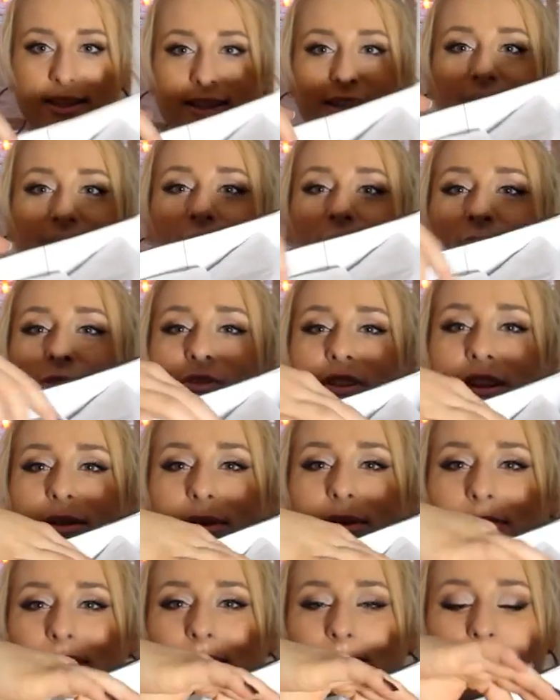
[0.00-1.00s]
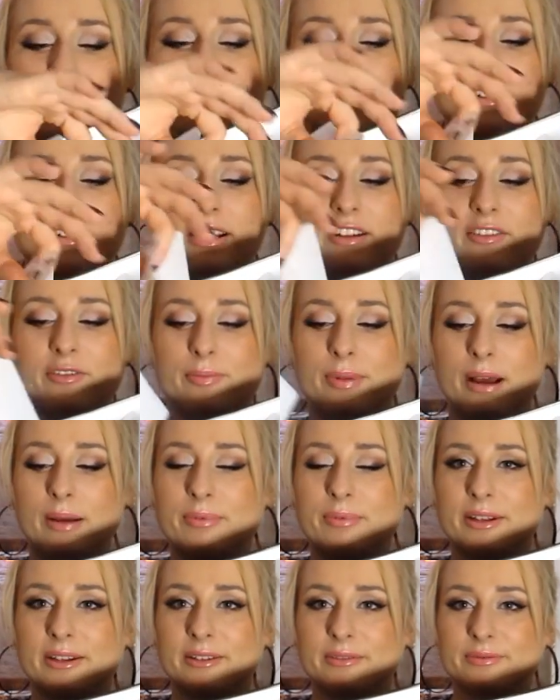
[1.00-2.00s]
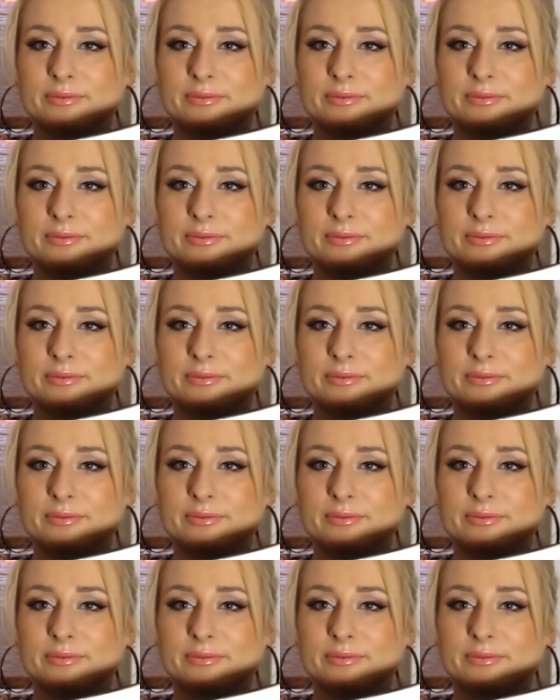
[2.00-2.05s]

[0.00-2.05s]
I to uwielbiam, zapakowane w papier.